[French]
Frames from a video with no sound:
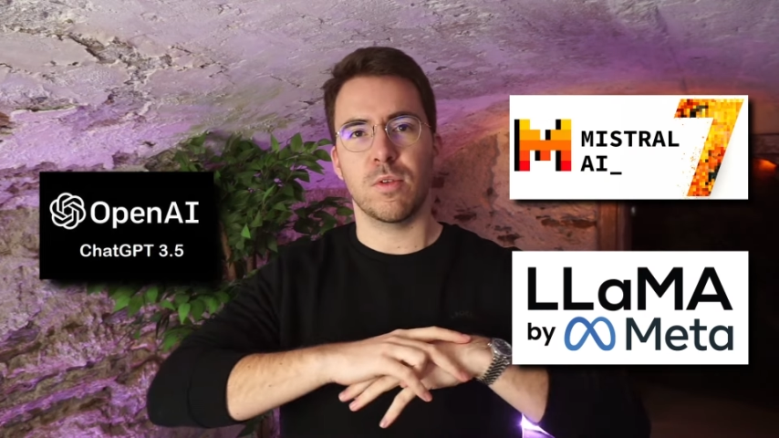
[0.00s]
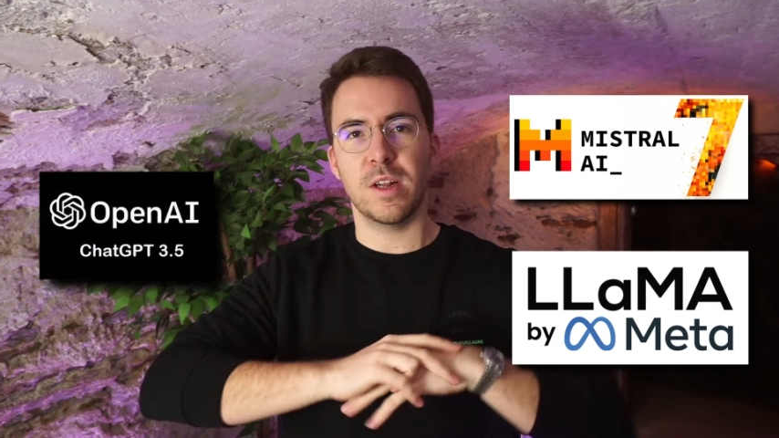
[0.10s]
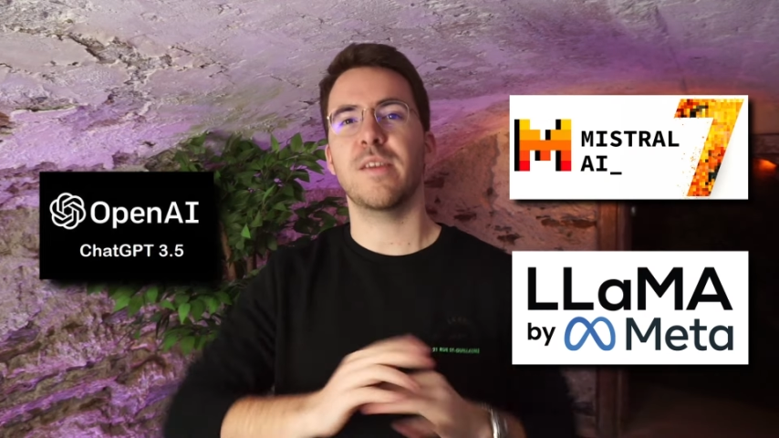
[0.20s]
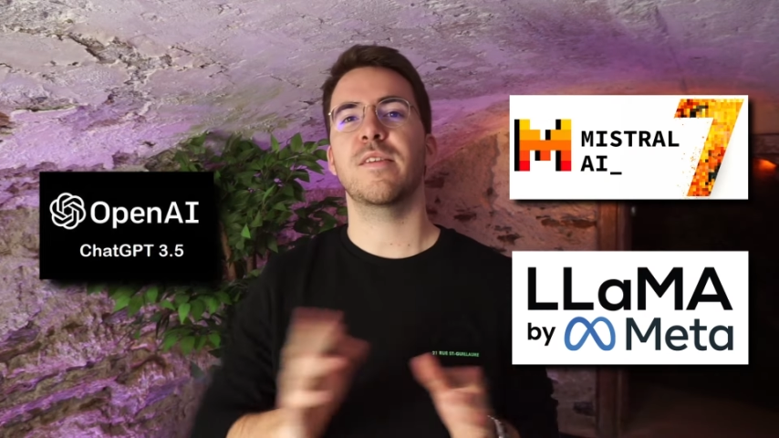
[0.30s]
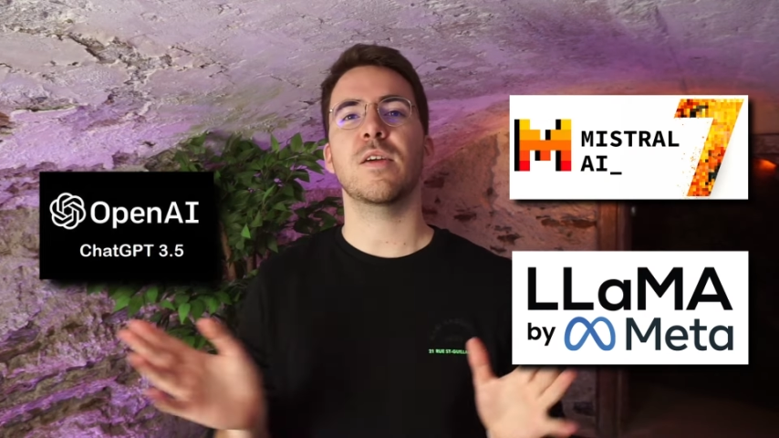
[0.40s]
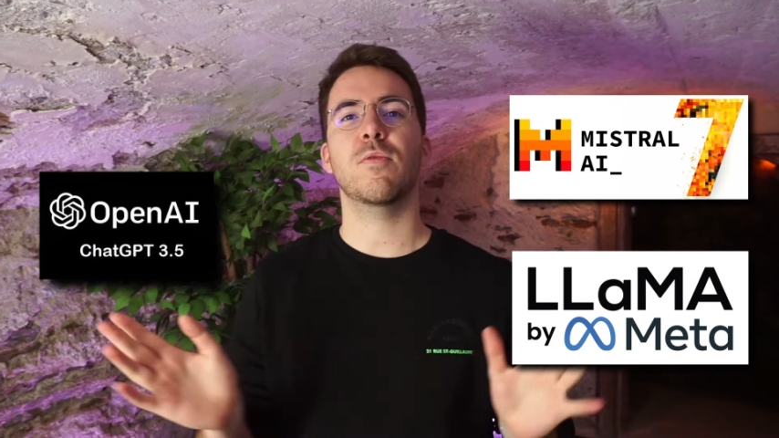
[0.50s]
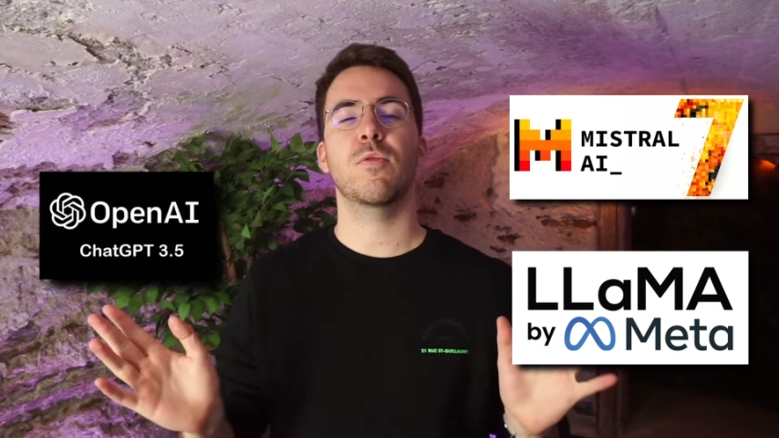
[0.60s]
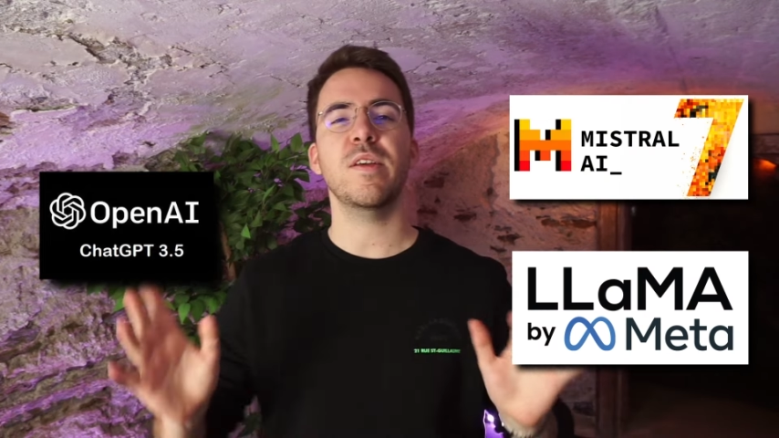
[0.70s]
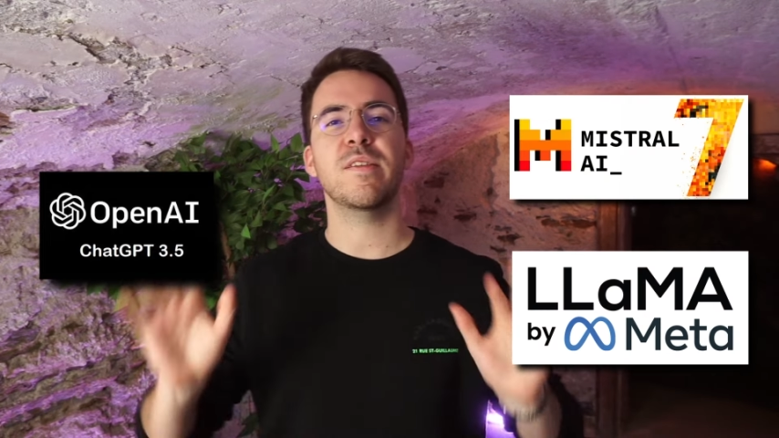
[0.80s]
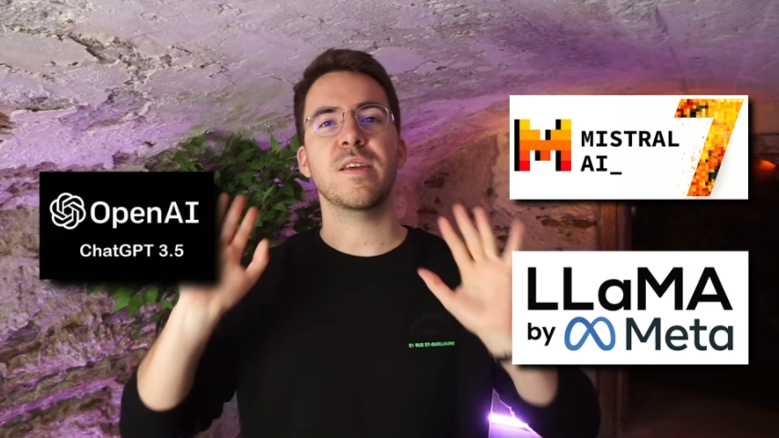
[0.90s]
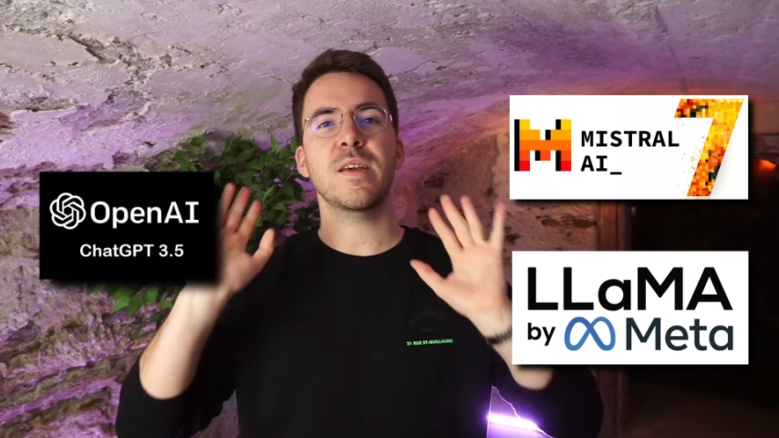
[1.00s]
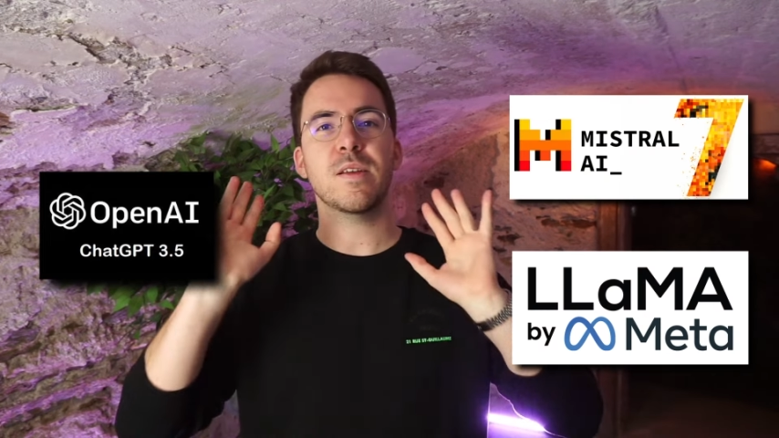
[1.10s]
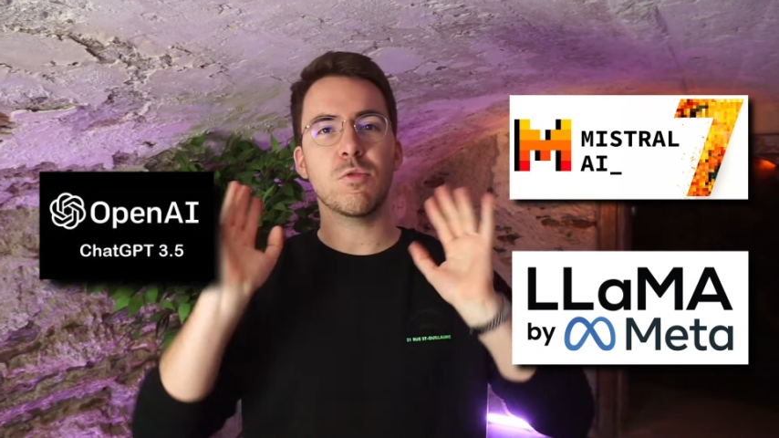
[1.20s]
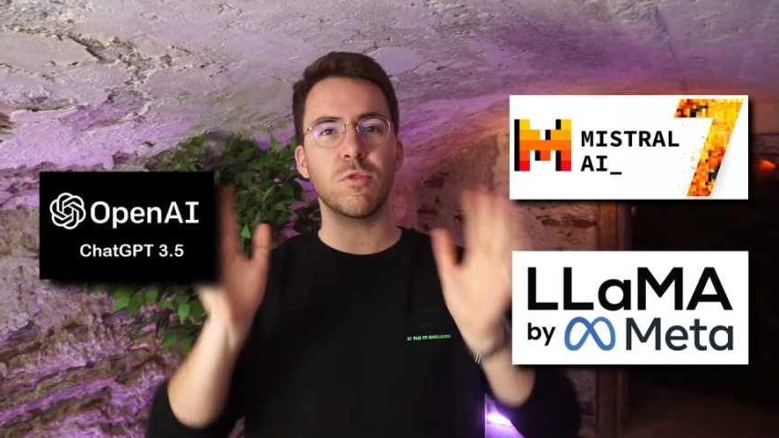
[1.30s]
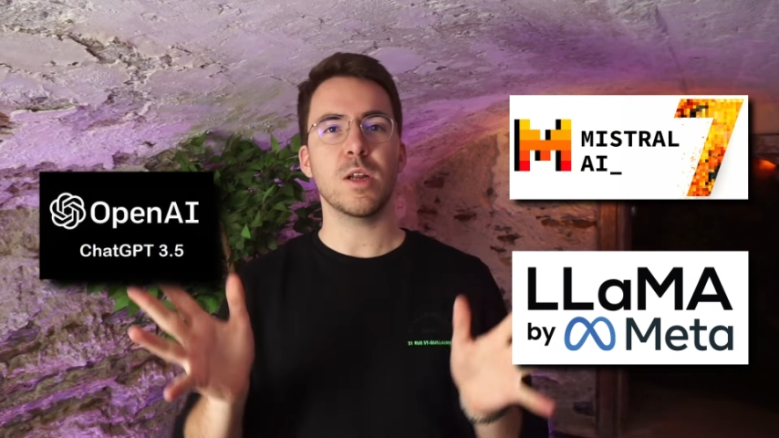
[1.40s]
les IA que vous voulez, c'est
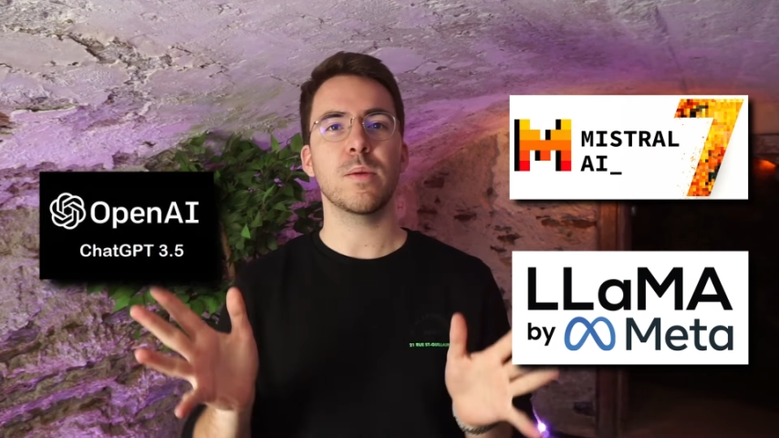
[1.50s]
tout le temps la